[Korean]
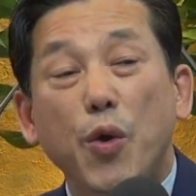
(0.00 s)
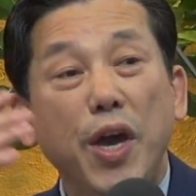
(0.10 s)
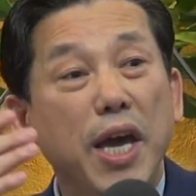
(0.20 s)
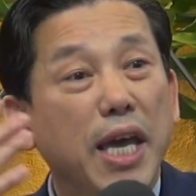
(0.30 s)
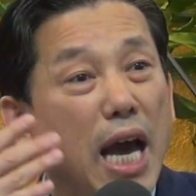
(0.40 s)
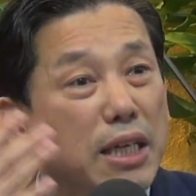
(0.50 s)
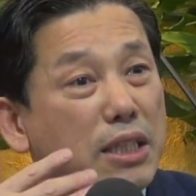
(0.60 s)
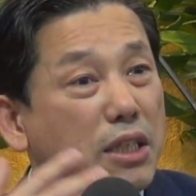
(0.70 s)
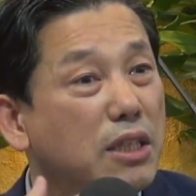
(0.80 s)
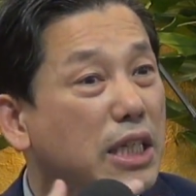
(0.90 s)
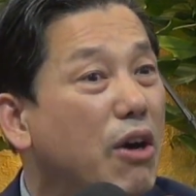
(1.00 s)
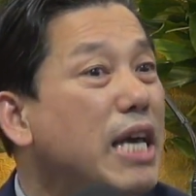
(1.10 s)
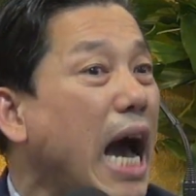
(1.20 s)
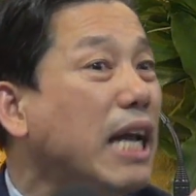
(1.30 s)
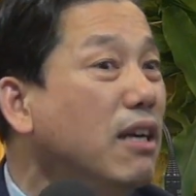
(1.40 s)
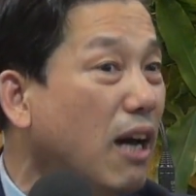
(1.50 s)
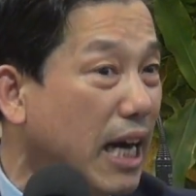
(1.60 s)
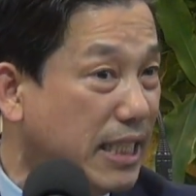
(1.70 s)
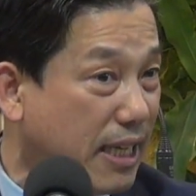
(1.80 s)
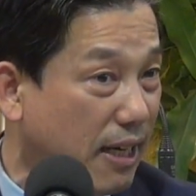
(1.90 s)
회개하는 그 영이 안
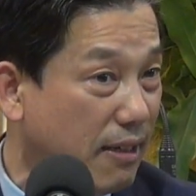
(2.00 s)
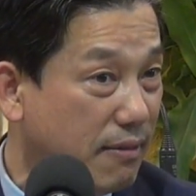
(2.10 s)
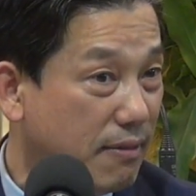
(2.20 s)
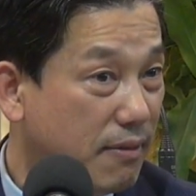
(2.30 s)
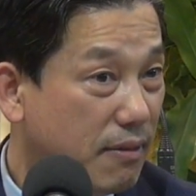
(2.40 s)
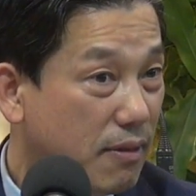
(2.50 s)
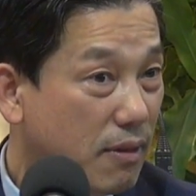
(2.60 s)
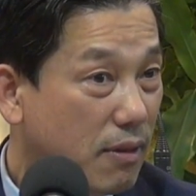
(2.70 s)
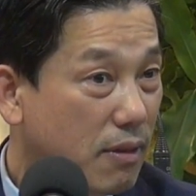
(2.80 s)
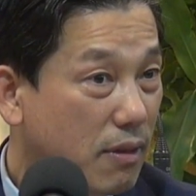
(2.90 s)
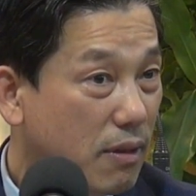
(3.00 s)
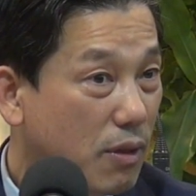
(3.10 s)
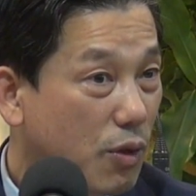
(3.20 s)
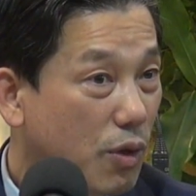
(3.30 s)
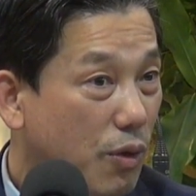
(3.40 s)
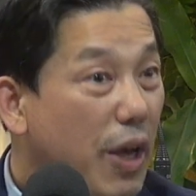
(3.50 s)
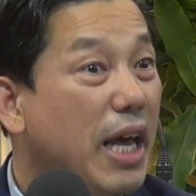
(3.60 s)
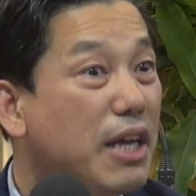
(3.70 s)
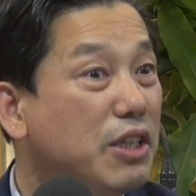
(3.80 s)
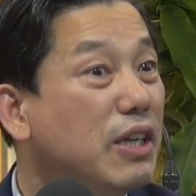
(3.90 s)
올라가니까.
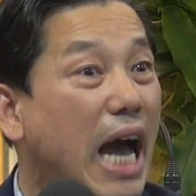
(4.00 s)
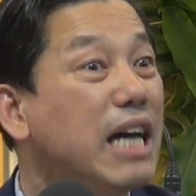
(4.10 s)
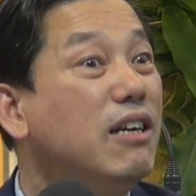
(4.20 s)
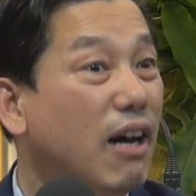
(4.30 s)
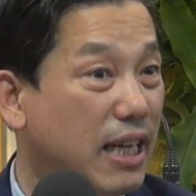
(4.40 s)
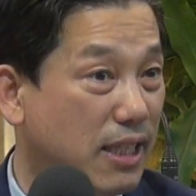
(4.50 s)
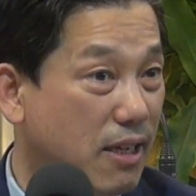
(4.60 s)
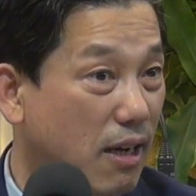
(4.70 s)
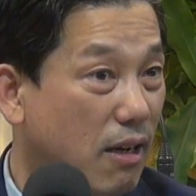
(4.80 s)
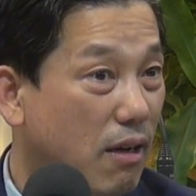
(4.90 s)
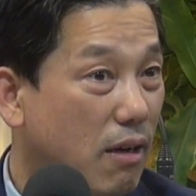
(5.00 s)
회개하는 영이 안 올라가니까.